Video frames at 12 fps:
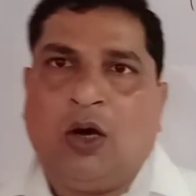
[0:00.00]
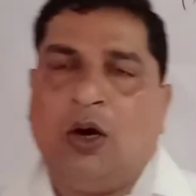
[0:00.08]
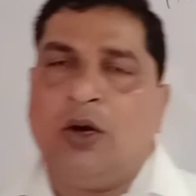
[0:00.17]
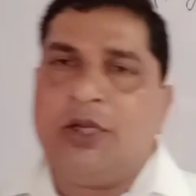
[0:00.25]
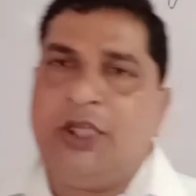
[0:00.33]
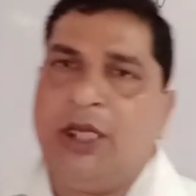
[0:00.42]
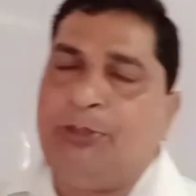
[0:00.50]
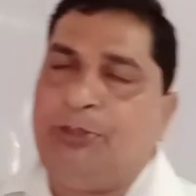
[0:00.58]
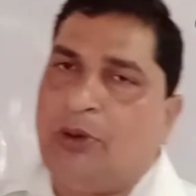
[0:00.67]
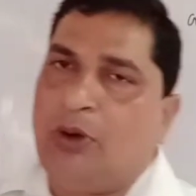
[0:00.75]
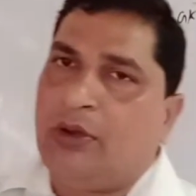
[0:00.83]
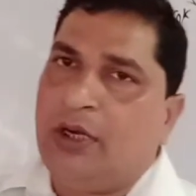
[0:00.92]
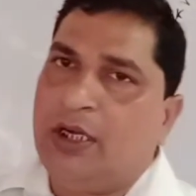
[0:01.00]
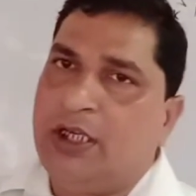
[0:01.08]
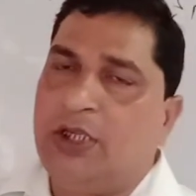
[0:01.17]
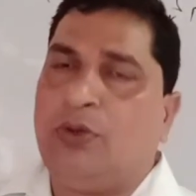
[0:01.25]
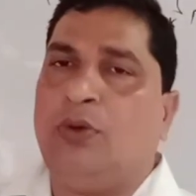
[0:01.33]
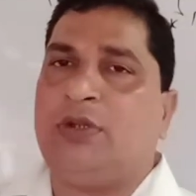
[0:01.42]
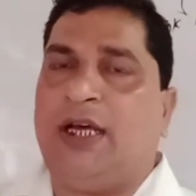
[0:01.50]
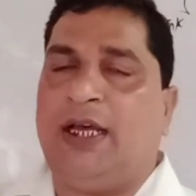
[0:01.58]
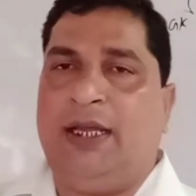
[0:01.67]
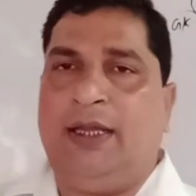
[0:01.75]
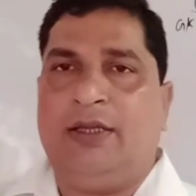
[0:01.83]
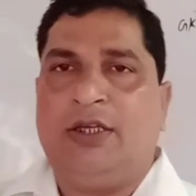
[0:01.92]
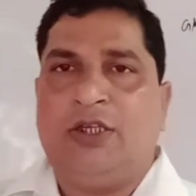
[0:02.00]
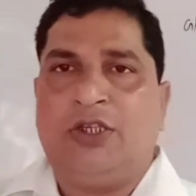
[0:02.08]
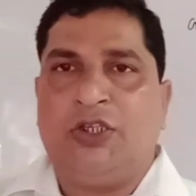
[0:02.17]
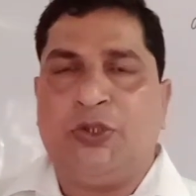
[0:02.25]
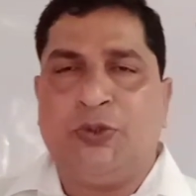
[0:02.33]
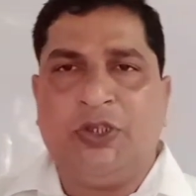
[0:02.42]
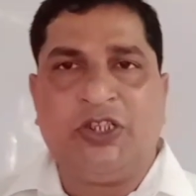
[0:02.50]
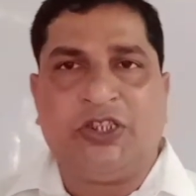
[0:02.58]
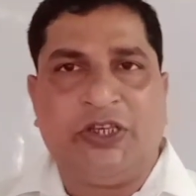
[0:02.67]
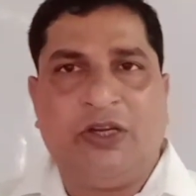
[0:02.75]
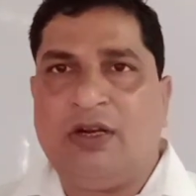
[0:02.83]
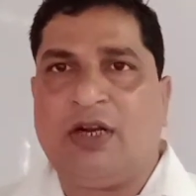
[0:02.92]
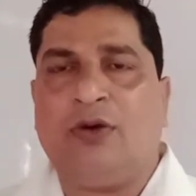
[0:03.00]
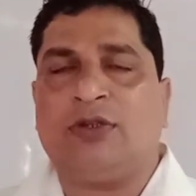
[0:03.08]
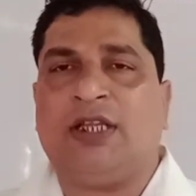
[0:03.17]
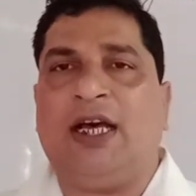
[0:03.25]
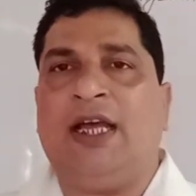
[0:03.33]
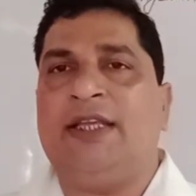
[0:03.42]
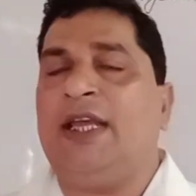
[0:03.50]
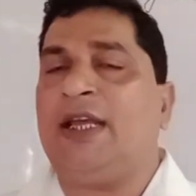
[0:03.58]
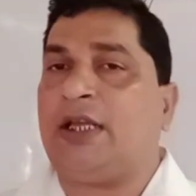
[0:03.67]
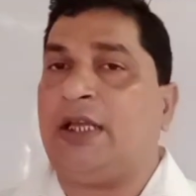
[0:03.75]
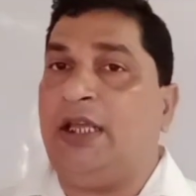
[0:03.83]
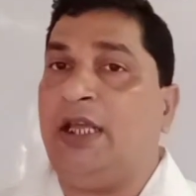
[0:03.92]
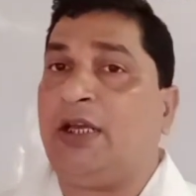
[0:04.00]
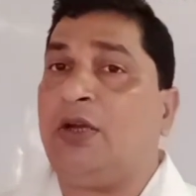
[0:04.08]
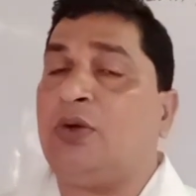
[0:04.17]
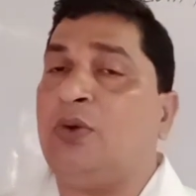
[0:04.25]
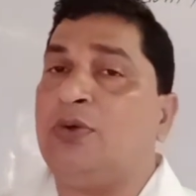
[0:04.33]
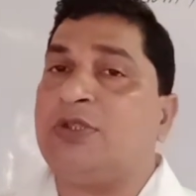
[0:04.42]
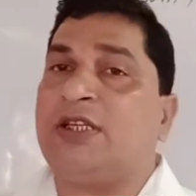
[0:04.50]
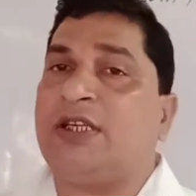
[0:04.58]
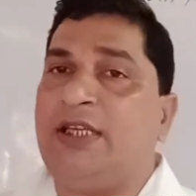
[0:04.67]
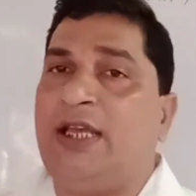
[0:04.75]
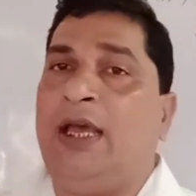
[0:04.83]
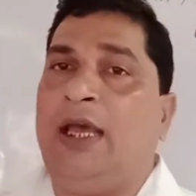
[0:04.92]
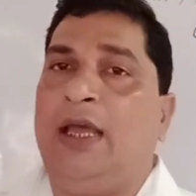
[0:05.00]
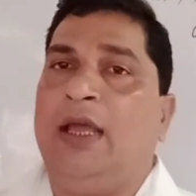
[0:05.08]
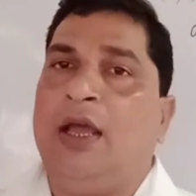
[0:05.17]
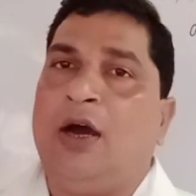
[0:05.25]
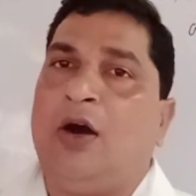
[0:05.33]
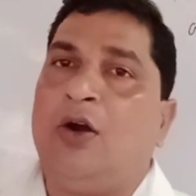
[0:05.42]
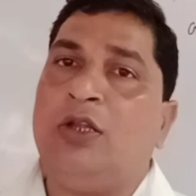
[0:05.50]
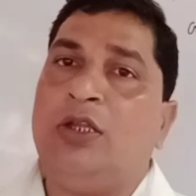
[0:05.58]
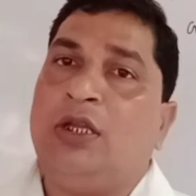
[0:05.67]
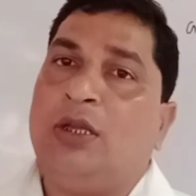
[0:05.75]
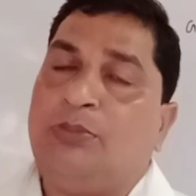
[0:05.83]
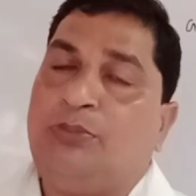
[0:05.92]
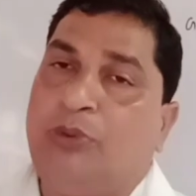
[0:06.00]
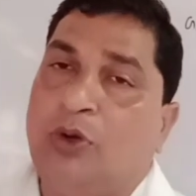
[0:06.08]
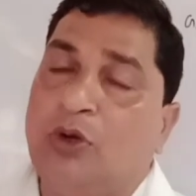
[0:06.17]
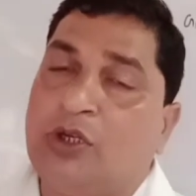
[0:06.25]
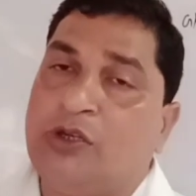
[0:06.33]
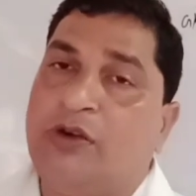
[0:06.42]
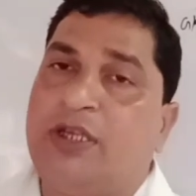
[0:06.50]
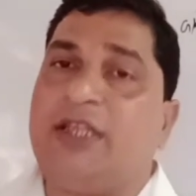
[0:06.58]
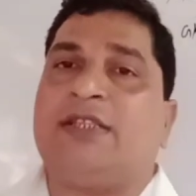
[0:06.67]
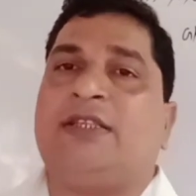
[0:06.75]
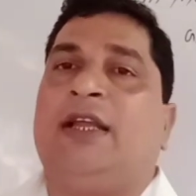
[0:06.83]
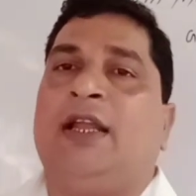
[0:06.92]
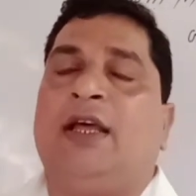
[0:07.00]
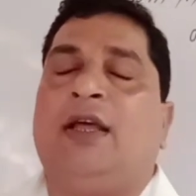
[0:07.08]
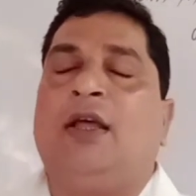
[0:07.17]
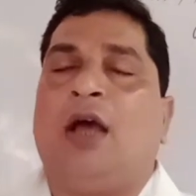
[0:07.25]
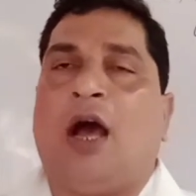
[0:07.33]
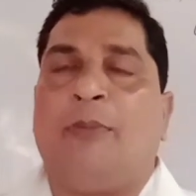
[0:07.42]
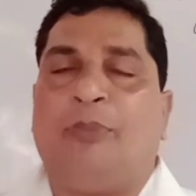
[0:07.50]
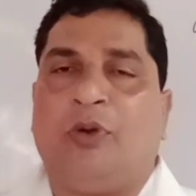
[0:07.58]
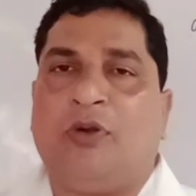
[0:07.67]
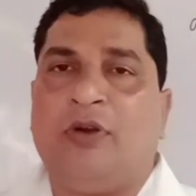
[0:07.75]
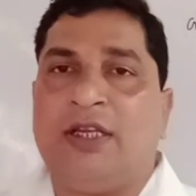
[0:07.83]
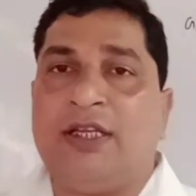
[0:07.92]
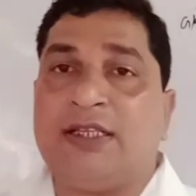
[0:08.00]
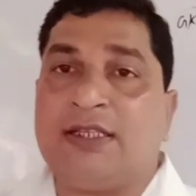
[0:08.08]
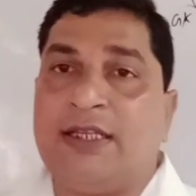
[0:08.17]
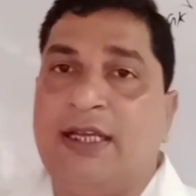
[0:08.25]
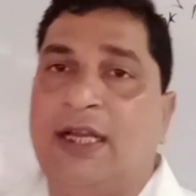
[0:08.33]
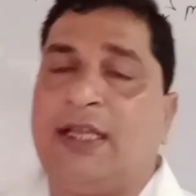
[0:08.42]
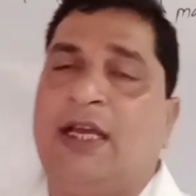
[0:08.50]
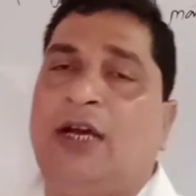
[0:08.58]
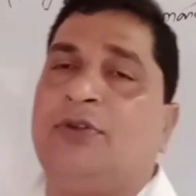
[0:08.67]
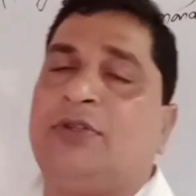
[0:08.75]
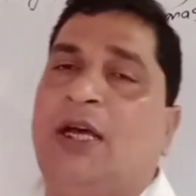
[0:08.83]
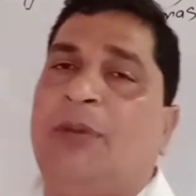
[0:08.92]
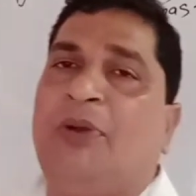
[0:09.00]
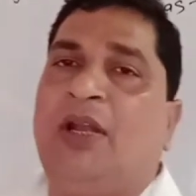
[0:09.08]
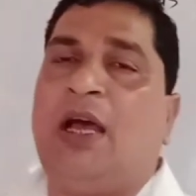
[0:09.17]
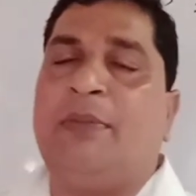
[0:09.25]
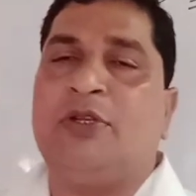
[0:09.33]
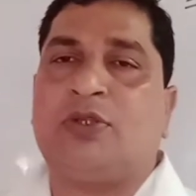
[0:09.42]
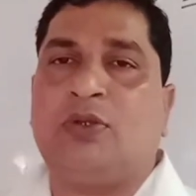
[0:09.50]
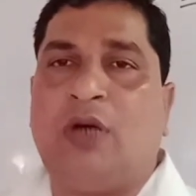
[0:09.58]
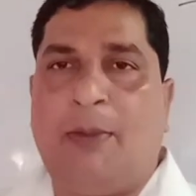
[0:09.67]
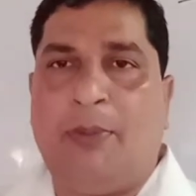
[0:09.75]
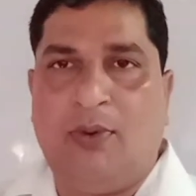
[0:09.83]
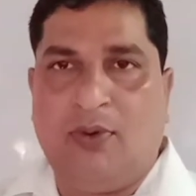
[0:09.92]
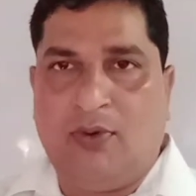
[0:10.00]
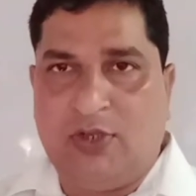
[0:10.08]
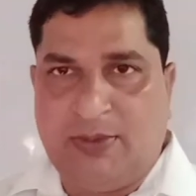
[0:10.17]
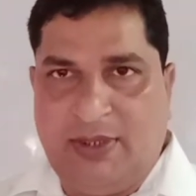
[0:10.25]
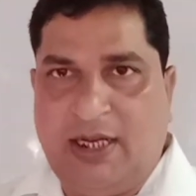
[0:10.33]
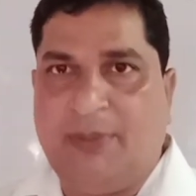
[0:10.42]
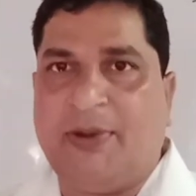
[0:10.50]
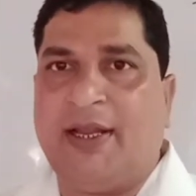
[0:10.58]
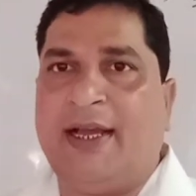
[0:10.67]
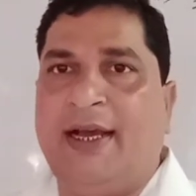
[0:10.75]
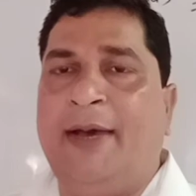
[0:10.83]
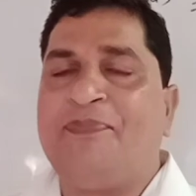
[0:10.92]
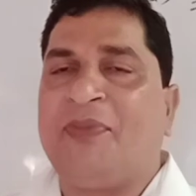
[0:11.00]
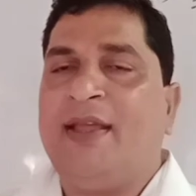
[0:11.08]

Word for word: और ये प्रोक्रेटिक होता है यूनिसेलर होता है ये एक कोशिकीय है और प्रोक्रोटिक सेल है अब प्रोक्रोटिक सेल क्या होता है पहले अब इसको आप लोगों को समझना पड़ेगा